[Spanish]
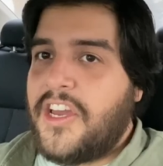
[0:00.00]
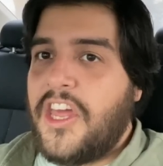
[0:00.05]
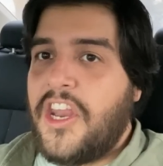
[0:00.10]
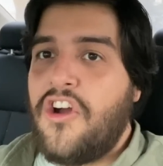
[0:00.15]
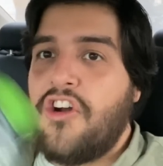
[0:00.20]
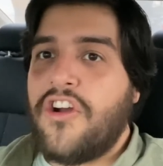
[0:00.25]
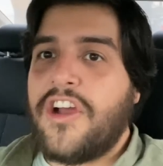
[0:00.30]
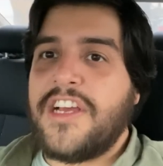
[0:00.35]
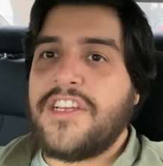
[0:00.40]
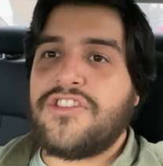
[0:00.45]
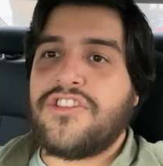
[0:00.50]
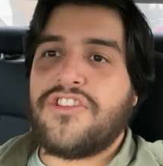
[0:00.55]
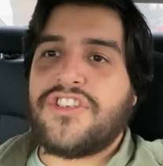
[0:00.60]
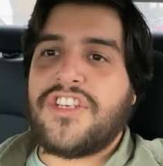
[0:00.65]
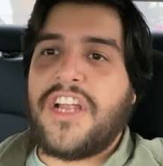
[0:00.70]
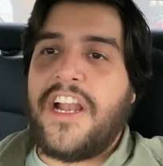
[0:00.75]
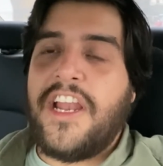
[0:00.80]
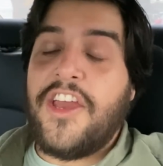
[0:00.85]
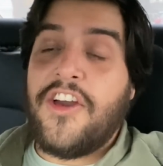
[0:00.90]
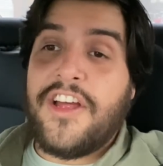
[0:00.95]
Creo que esto
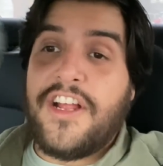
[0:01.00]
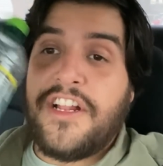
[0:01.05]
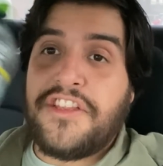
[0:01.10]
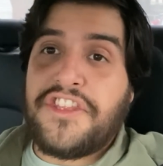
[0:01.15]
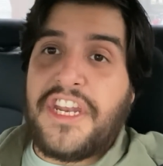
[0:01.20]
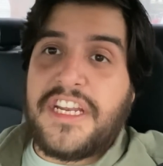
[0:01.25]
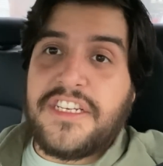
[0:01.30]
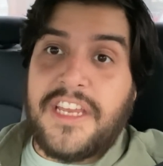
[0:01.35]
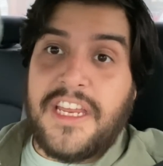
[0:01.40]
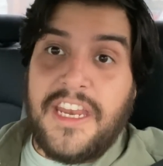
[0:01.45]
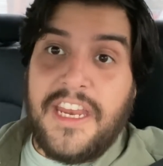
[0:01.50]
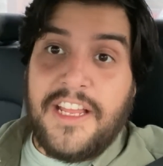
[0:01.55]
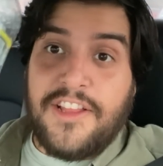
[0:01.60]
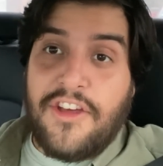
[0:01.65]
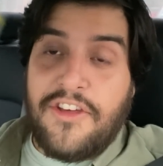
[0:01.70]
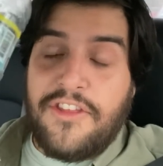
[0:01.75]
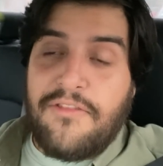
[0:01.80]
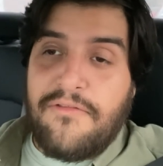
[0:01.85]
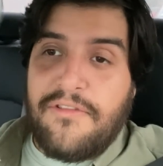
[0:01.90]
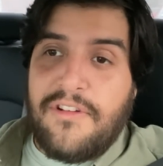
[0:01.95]
salió del
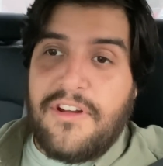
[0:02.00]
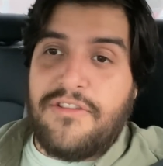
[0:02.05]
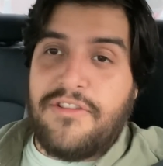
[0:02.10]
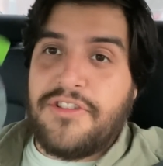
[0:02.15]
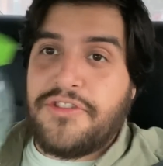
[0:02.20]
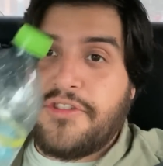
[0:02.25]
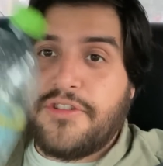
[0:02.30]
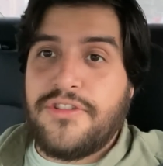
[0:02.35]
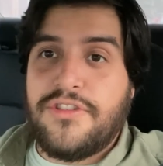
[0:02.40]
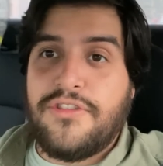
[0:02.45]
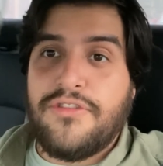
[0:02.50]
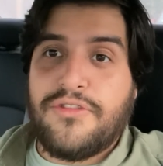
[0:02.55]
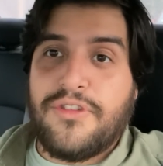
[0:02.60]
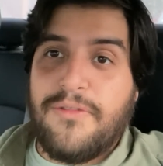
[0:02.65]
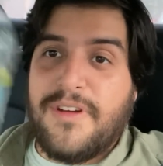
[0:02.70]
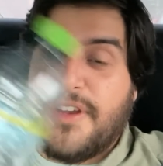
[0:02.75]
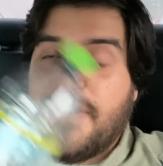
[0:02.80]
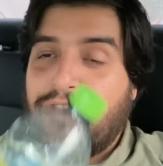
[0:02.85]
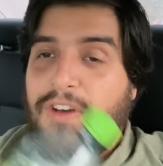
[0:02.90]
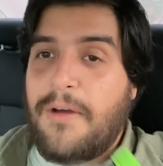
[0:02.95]
traserito de uno de nuestros
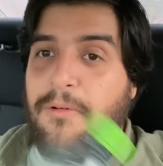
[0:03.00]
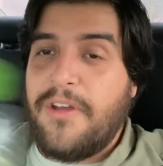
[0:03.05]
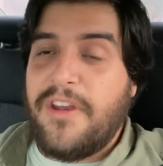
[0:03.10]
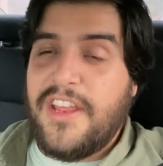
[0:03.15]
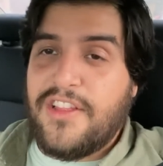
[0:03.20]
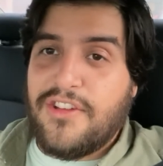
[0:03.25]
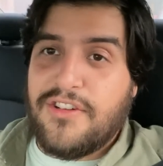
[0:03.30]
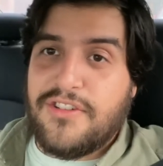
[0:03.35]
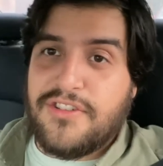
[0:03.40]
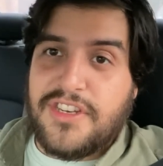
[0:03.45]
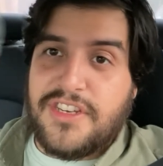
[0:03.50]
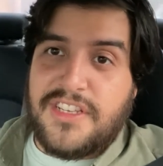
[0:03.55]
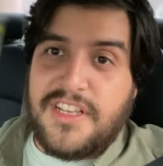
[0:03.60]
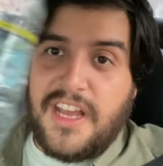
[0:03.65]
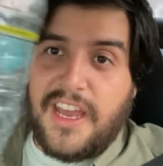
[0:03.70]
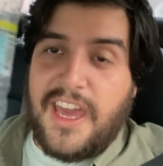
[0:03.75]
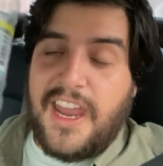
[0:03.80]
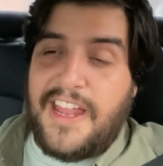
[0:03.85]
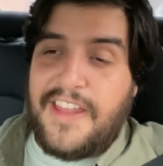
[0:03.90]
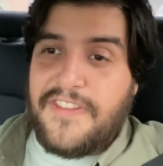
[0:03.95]
youtubers favoritos.
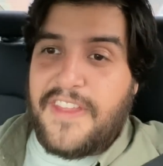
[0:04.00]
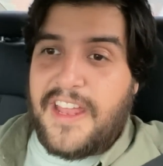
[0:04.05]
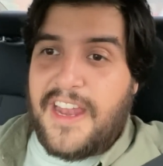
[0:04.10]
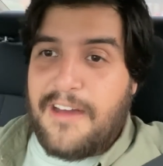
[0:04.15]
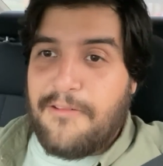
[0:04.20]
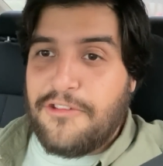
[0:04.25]
Está grande la